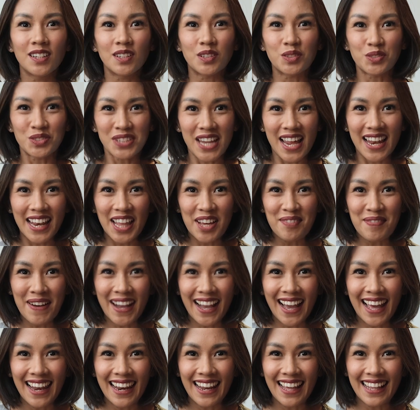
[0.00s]
Udah lama
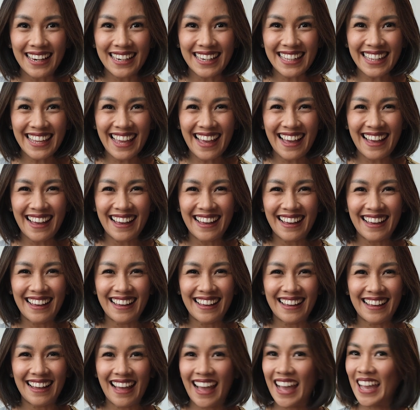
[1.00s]
nggak lari ya?
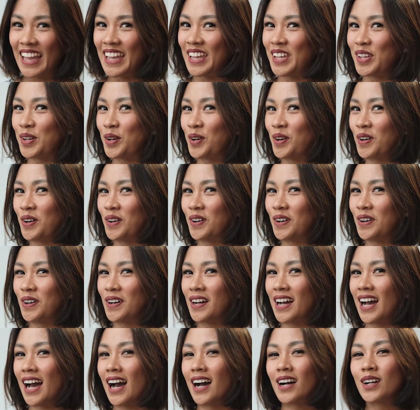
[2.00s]

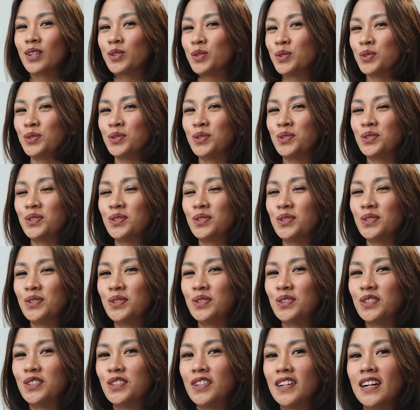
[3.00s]
Ayo ngaku.
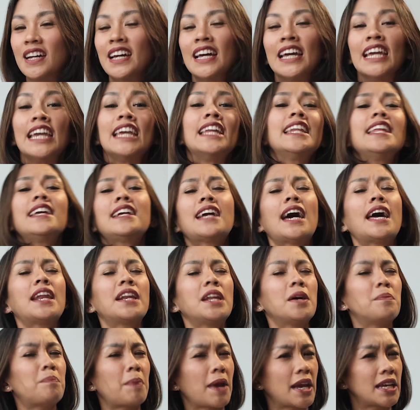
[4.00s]
Ini
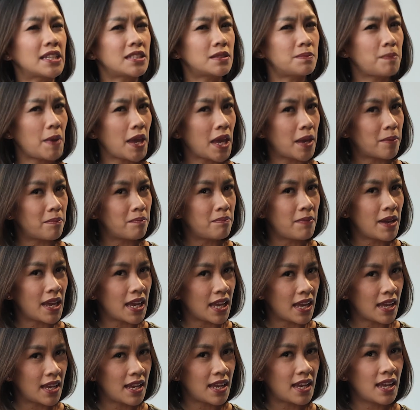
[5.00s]
karena PSBB,
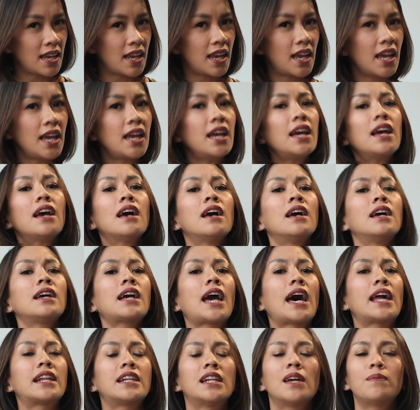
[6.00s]

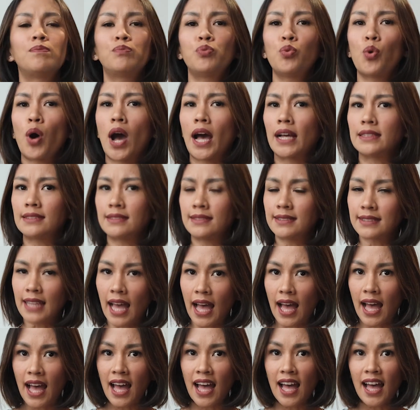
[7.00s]
karena
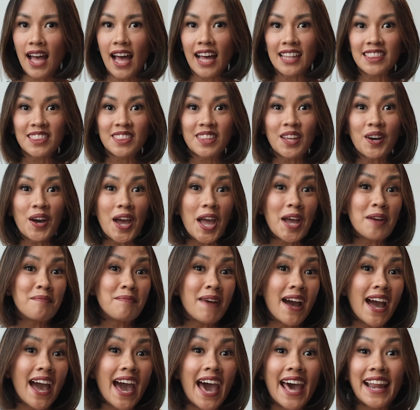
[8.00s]
puasa, atau
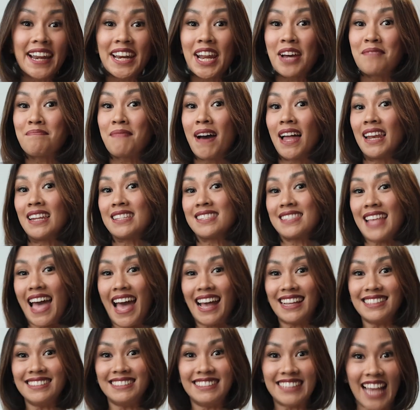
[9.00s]
emang karena males
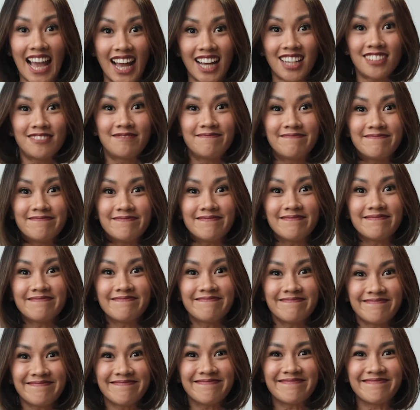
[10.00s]
aja?
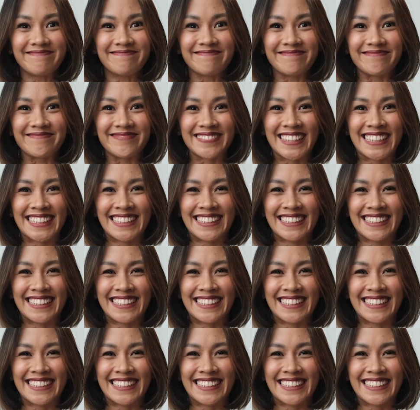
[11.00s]
Hmm.